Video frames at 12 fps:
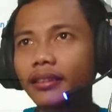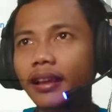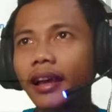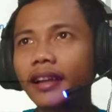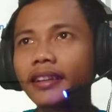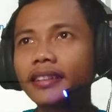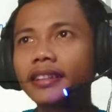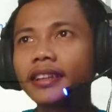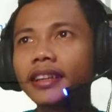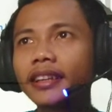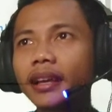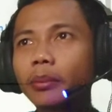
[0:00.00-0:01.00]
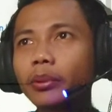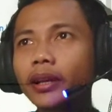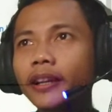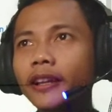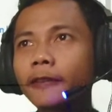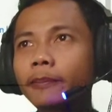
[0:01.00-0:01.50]
Nah, di sini kita
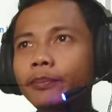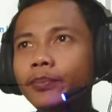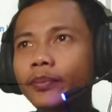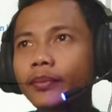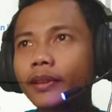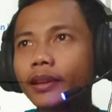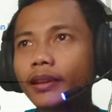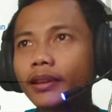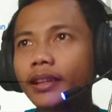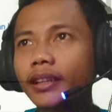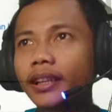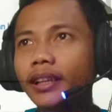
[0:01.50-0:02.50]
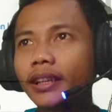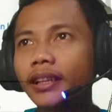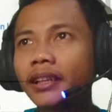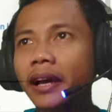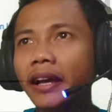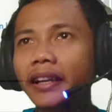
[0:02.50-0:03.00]
pilih titik
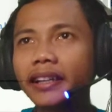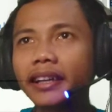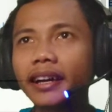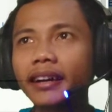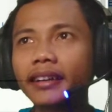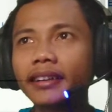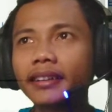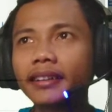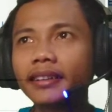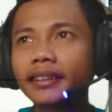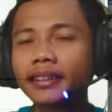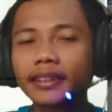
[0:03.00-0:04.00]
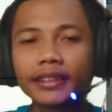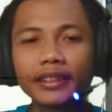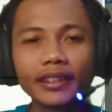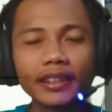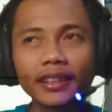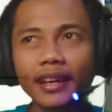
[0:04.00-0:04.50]
tiga ini ya.
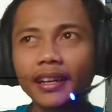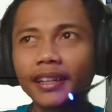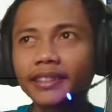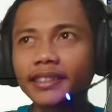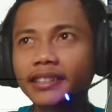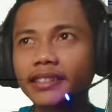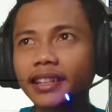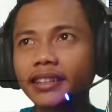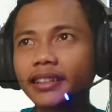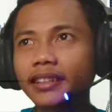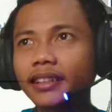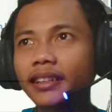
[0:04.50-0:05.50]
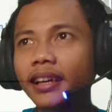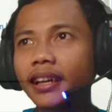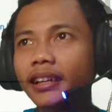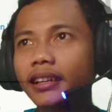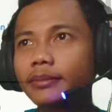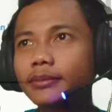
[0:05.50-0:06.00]
Ini kita klik saja titik
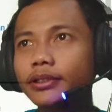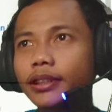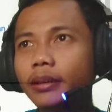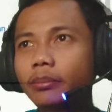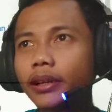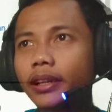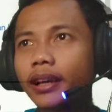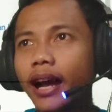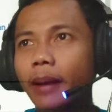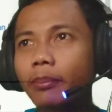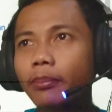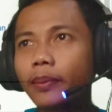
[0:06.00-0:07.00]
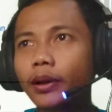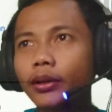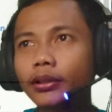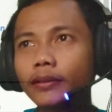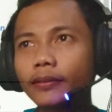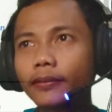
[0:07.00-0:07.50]
tiga ini kemudian pilih
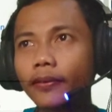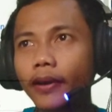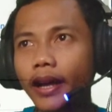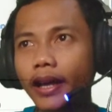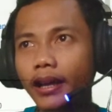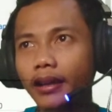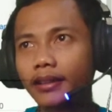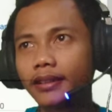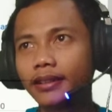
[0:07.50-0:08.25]
upload file.